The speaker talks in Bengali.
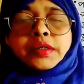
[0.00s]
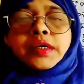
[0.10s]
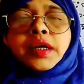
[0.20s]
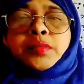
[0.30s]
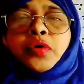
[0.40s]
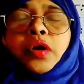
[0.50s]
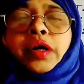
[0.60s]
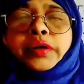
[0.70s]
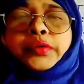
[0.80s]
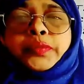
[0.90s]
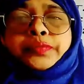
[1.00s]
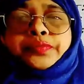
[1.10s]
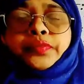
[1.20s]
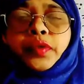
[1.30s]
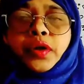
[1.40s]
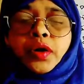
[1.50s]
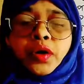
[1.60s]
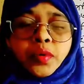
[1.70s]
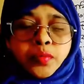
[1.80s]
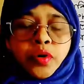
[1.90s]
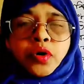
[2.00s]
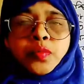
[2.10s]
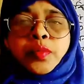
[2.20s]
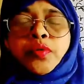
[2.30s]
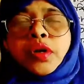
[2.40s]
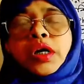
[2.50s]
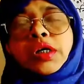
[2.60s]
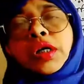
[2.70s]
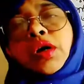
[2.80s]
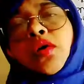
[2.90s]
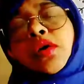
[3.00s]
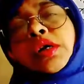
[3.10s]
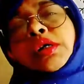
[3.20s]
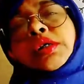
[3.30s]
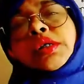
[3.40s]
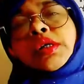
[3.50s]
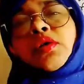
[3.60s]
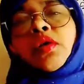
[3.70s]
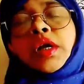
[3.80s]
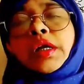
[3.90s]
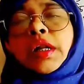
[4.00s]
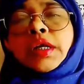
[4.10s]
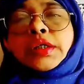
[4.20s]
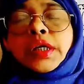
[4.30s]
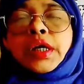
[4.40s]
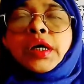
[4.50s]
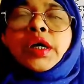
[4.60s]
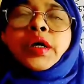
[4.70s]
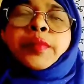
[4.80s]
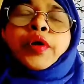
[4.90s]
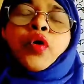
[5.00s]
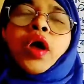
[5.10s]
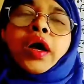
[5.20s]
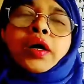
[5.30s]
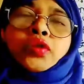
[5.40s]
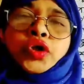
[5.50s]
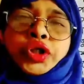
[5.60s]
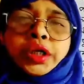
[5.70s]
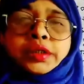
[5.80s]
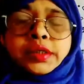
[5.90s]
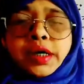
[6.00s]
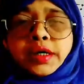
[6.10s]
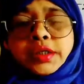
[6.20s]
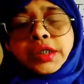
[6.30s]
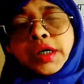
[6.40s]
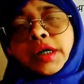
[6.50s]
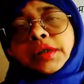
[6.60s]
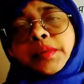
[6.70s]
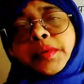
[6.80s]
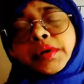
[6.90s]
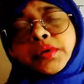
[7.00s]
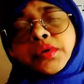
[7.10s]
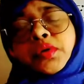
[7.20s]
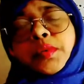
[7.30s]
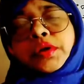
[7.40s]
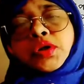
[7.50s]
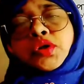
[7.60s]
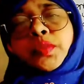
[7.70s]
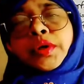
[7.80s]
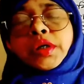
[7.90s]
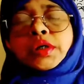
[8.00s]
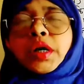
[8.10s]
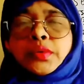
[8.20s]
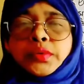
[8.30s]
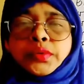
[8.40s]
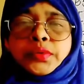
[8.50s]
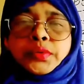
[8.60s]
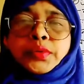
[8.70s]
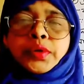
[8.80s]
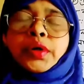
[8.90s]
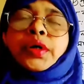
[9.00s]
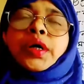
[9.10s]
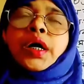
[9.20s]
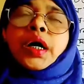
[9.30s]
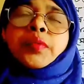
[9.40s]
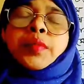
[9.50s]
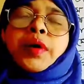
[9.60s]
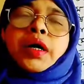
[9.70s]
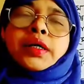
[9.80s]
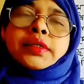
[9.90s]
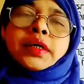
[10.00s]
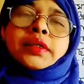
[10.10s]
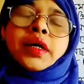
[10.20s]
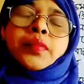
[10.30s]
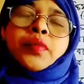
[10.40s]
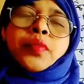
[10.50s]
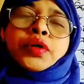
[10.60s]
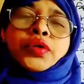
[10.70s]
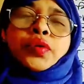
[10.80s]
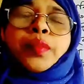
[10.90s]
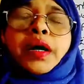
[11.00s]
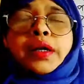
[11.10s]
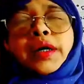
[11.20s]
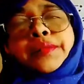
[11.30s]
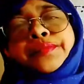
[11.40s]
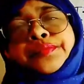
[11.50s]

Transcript: আসসালামু আলাইকুম পল্লবী মহিলা ডিগ্রি কলেজের অনলাইন ক্লাসে প্রিয় একাদশ শ্রেণীর শিক্ষার্থীবৃন্দ তোমাদের সবাইকে স্বাগত আমি মাহানাজ আক্তার প্রভাষক বাংলা